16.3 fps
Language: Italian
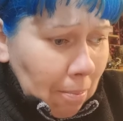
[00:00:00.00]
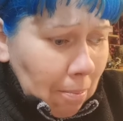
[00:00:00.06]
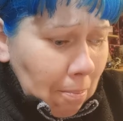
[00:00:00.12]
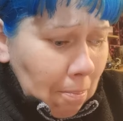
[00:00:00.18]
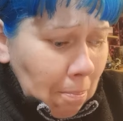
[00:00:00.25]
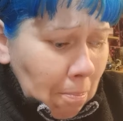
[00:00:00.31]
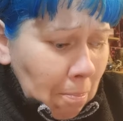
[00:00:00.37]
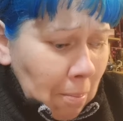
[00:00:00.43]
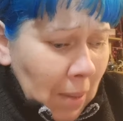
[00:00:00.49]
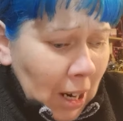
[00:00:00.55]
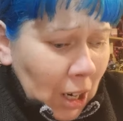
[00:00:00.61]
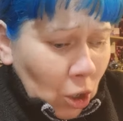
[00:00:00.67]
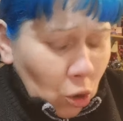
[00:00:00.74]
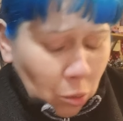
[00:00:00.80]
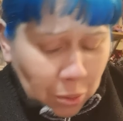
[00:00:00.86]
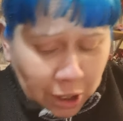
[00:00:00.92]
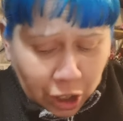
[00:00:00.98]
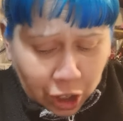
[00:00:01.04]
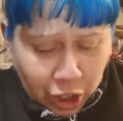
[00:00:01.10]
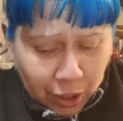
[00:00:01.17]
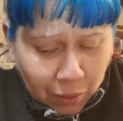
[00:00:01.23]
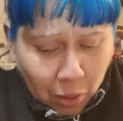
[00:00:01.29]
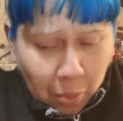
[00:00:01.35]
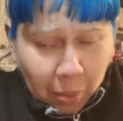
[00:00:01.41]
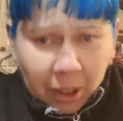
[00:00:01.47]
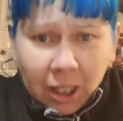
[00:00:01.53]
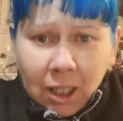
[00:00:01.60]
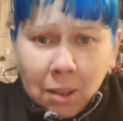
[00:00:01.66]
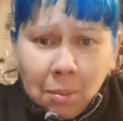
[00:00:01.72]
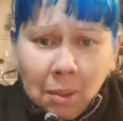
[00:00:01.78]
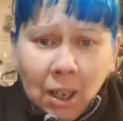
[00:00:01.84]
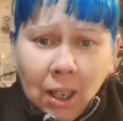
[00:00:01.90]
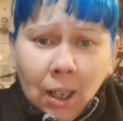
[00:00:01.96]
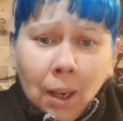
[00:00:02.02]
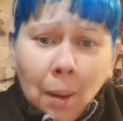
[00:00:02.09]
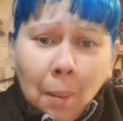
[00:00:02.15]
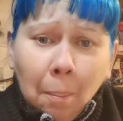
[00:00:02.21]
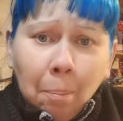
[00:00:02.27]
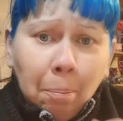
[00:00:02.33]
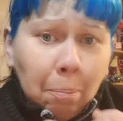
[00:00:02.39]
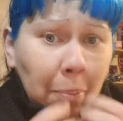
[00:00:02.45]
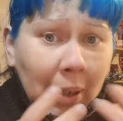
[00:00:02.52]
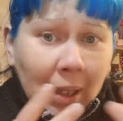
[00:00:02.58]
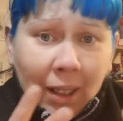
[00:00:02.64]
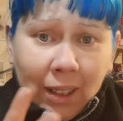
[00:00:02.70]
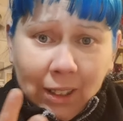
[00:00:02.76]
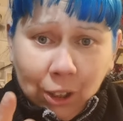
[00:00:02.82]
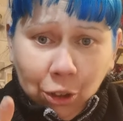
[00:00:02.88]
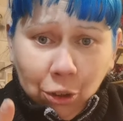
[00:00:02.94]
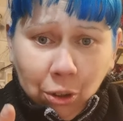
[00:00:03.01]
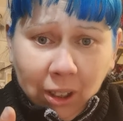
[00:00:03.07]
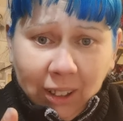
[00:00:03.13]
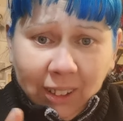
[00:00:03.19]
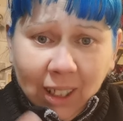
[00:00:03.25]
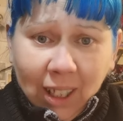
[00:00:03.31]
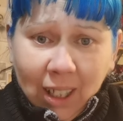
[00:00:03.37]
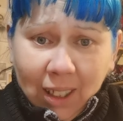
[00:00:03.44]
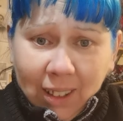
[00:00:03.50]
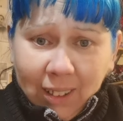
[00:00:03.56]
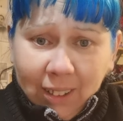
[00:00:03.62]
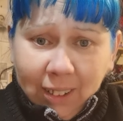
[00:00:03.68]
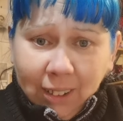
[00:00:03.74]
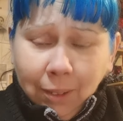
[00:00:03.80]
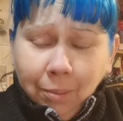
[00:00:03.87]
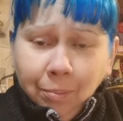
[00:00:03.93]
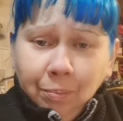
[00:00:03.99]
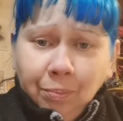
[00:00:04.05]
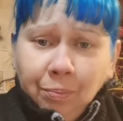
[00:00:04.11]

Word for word: Ma come dicevo prima, presto che tardi.